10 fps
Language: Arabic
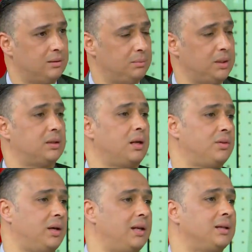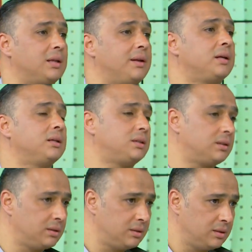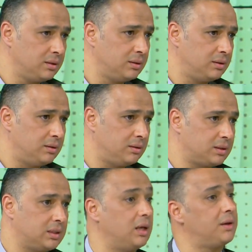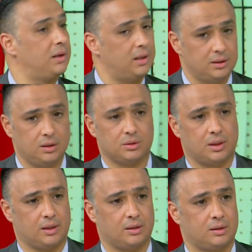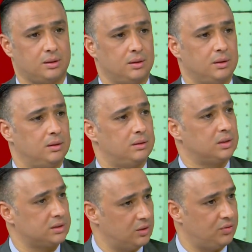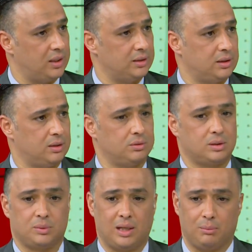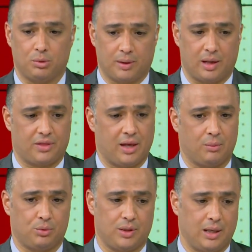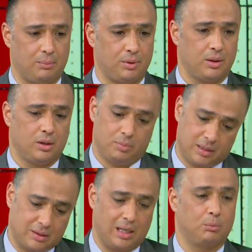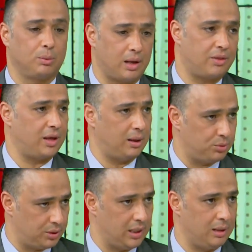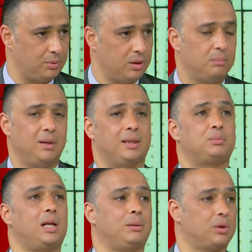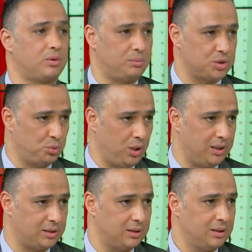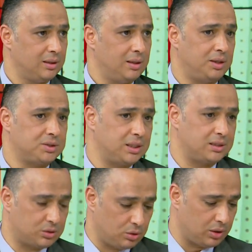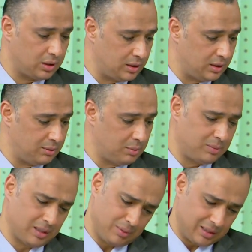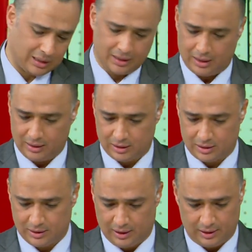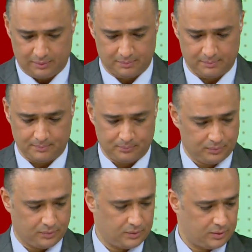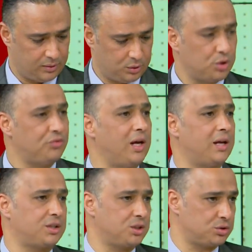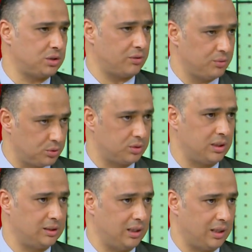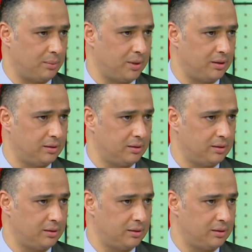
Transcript: باعتراضي على طريقة اختيار الأندية وطريقة تصنيف الأندية وأنت بتلعب مباراة ذهاب وإياب بعدين تلعب مباراة ذهاب وإياب بعدين تلعب دور المجموعات عشان أنت تأخذ المبلغ ما الطريقة أعتقد يعني وشفنا آخر شيء شو صار في بطولة الأندية العربية